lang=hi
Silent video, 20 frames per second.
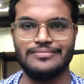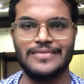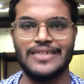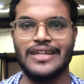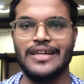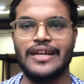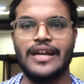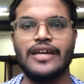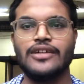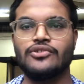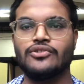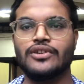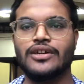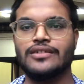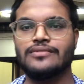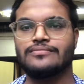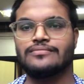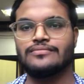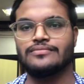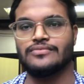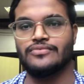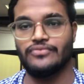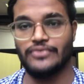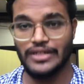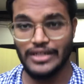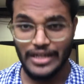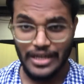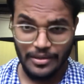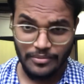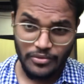करा ही होगा
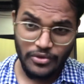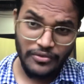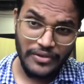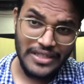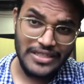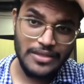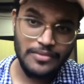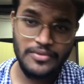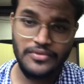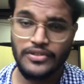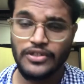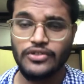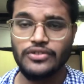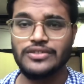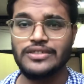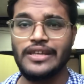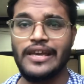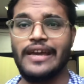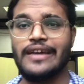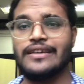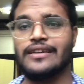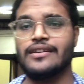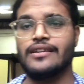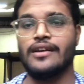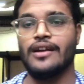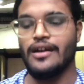वरना आपको वैसे भी वीडियोस नहीं आएंगे